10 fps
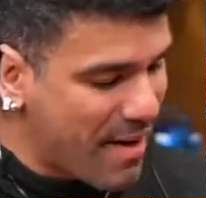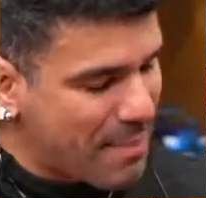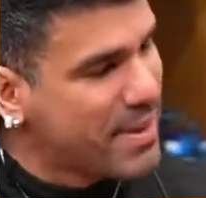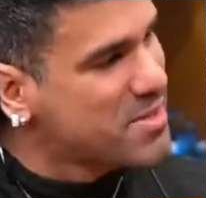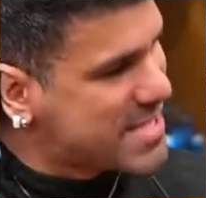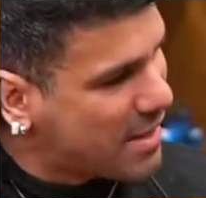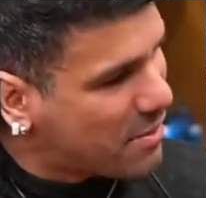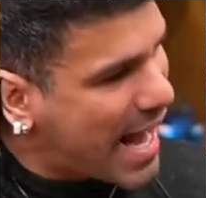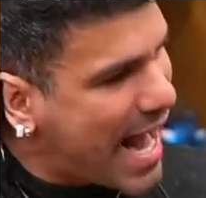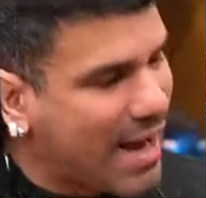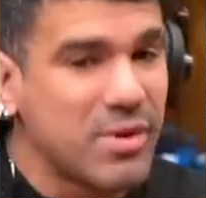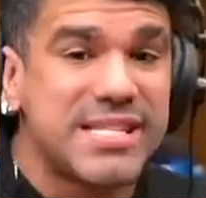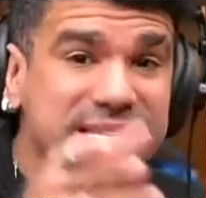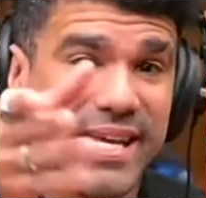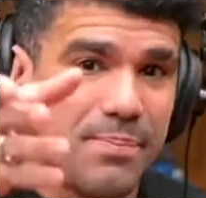Aí eu abri o celular, o
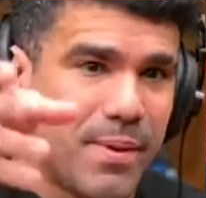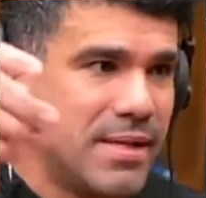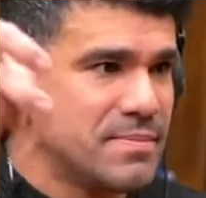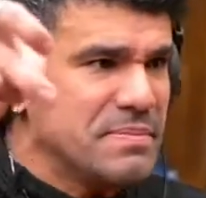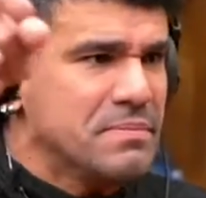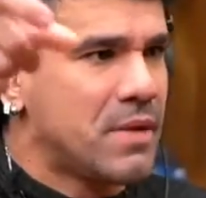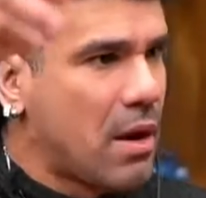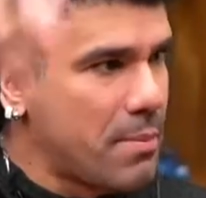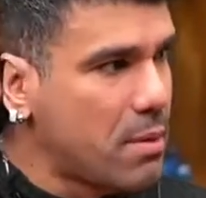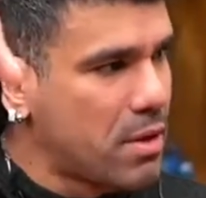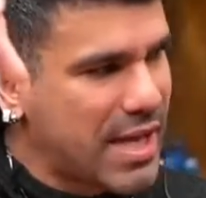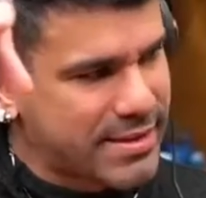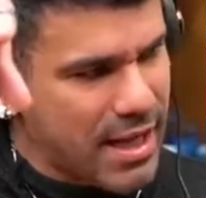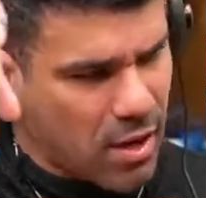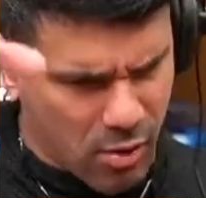skip. É um amigo meu de
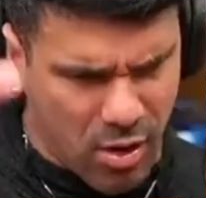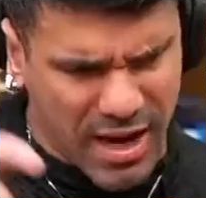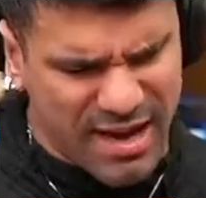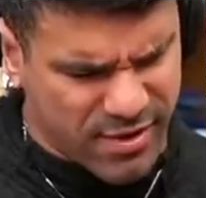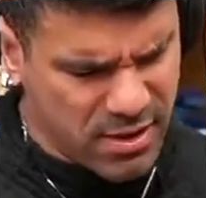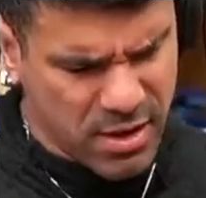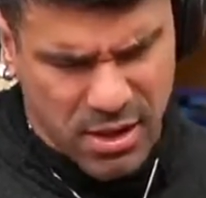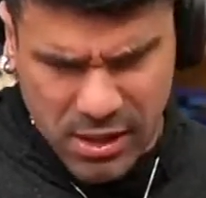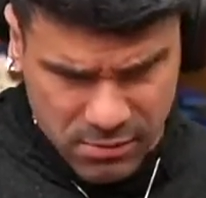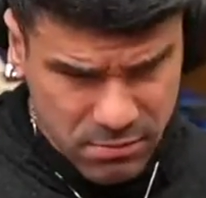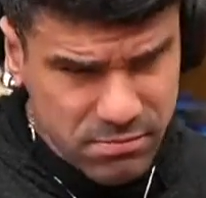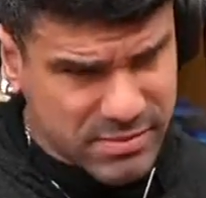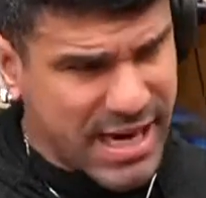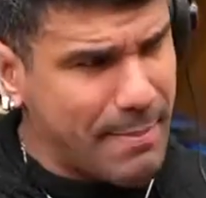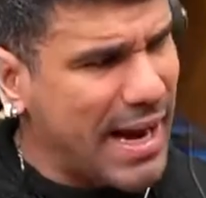Natal. Logava,
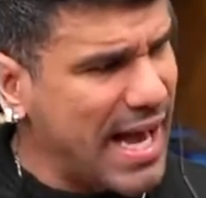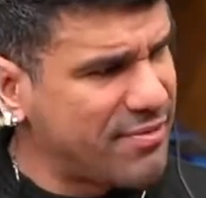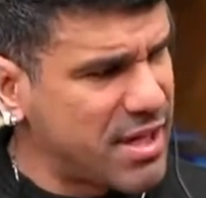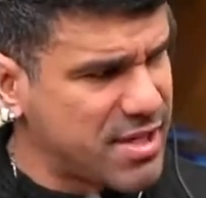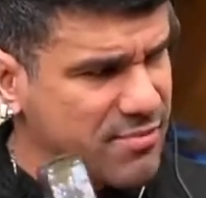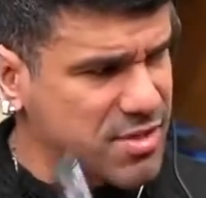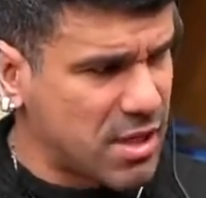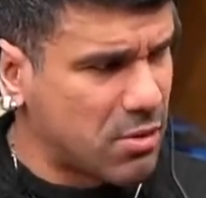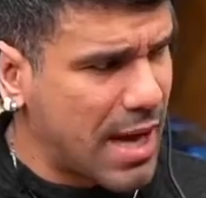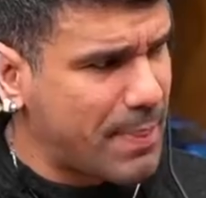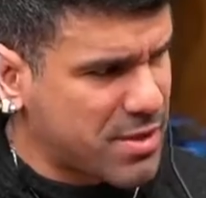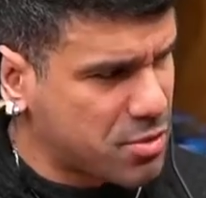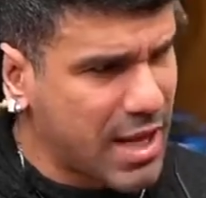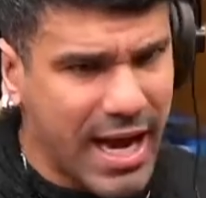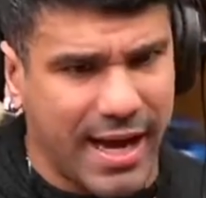trabalhava, deixava o celular para
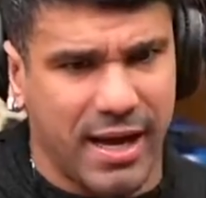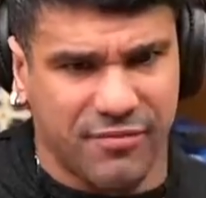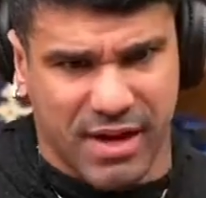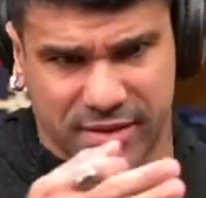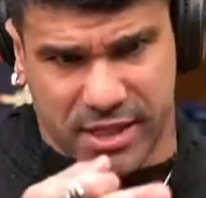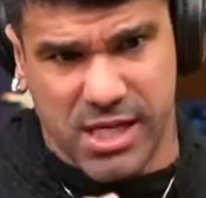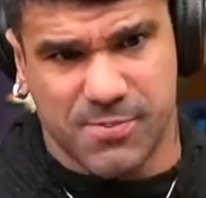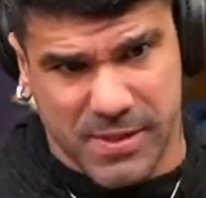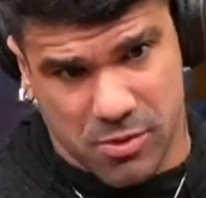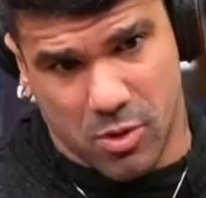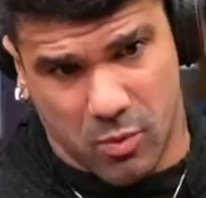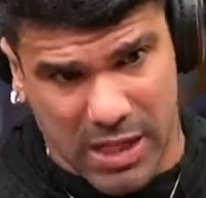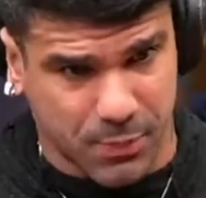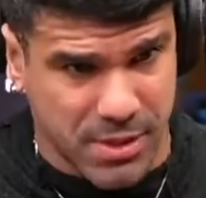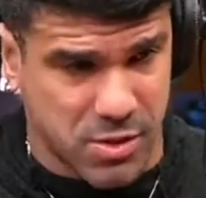ajudar. Aí ficava três pessoas,
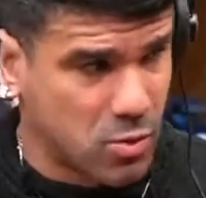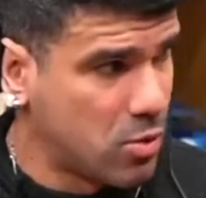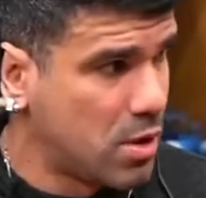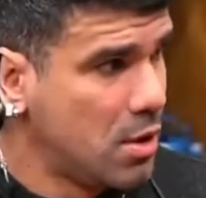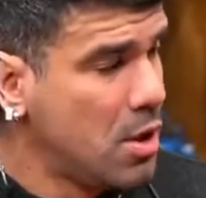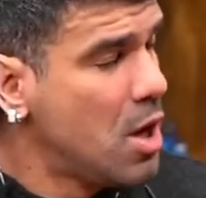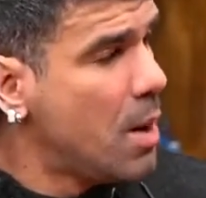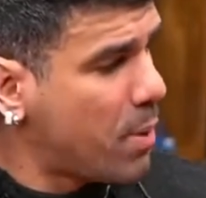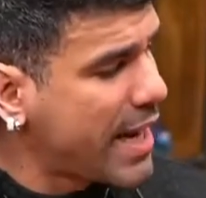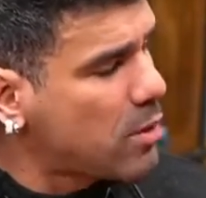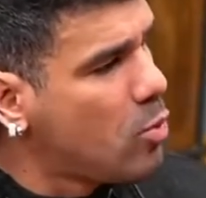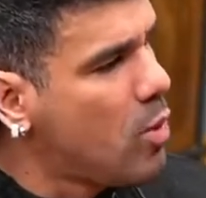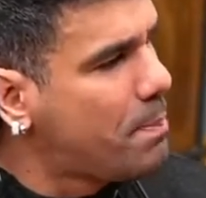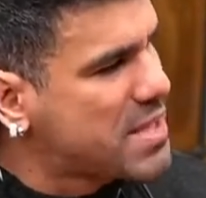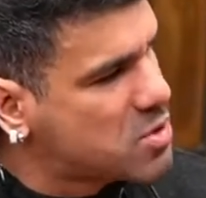quatro que pessoas. Louco, que foda. Porque com
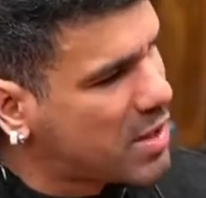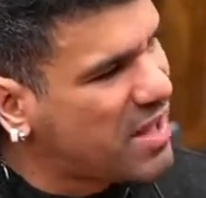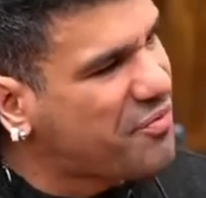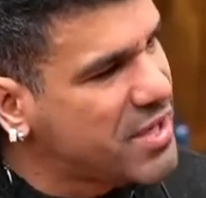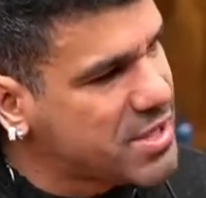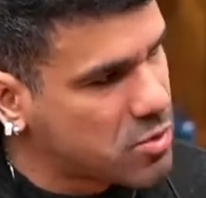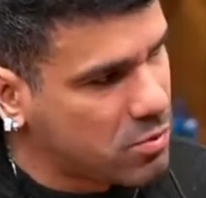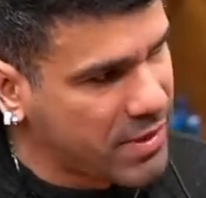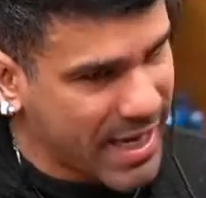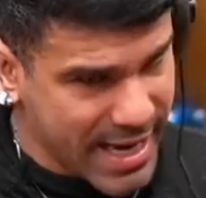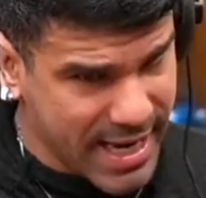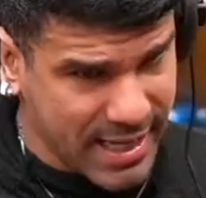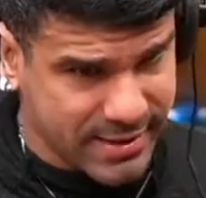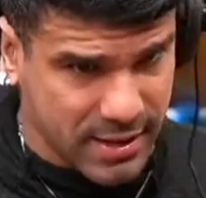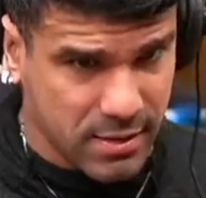uma pessoa é difícil, ninguém
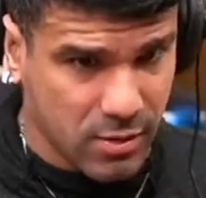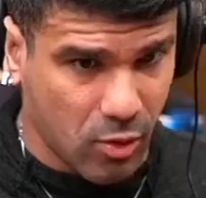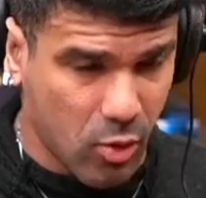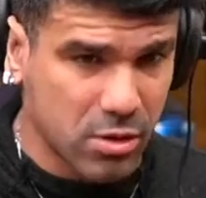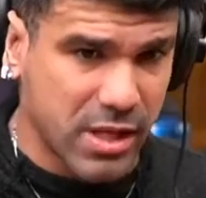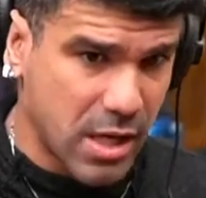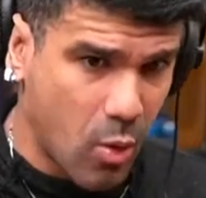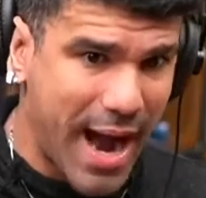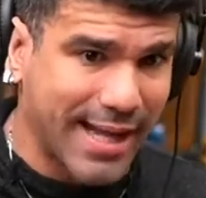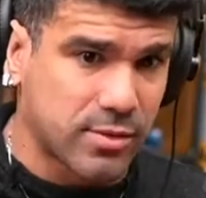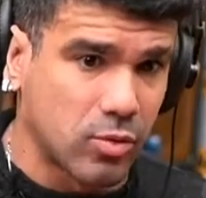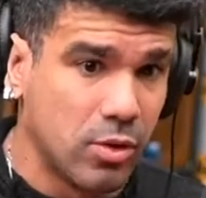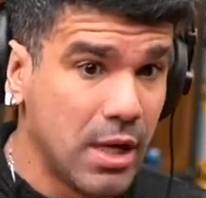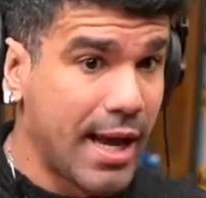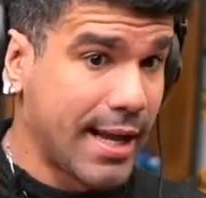entra. Quando tem
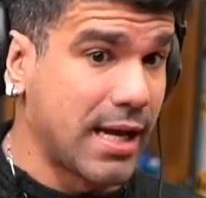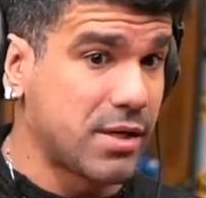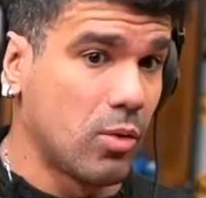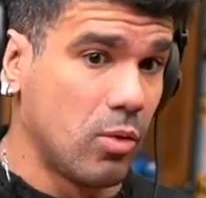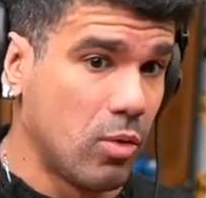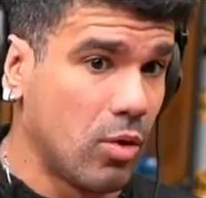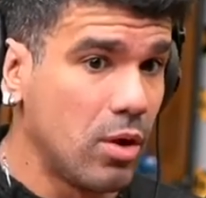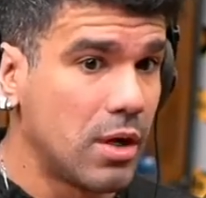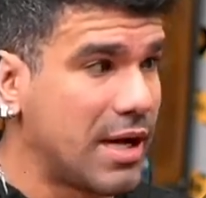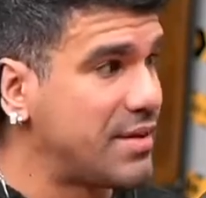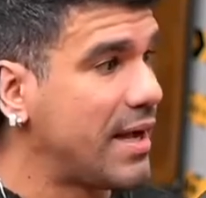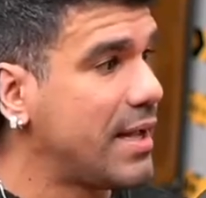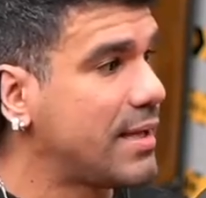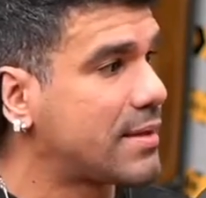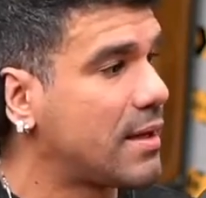quatro, a galera já, ô, oh,
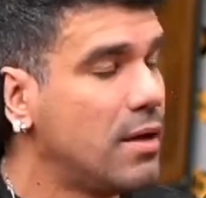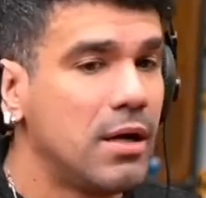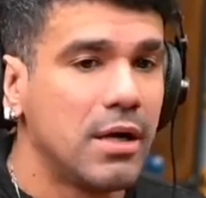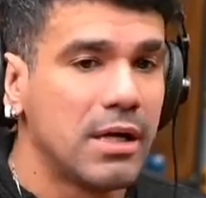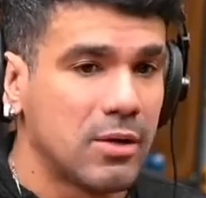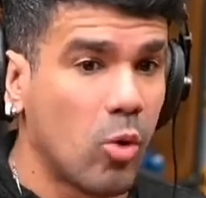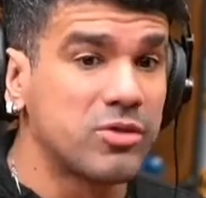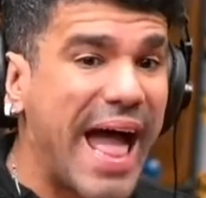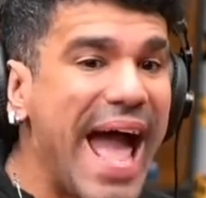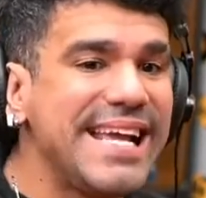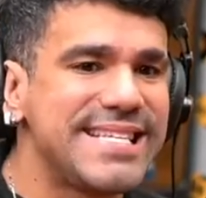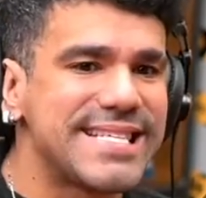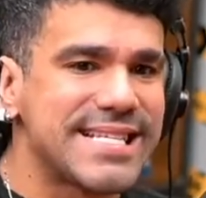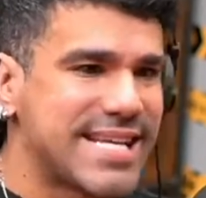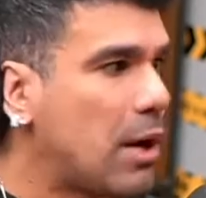já entra. Com
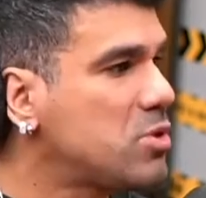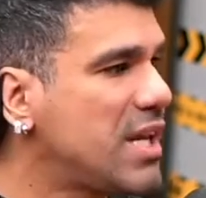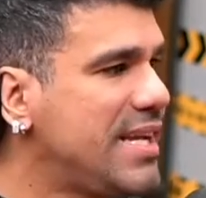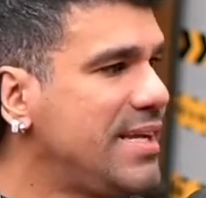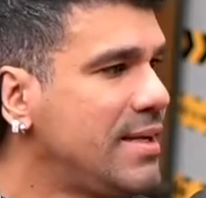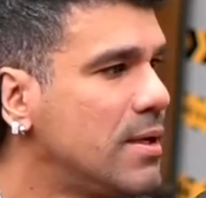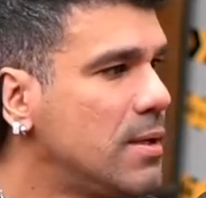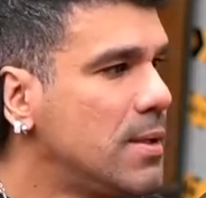dez, já é o Dream.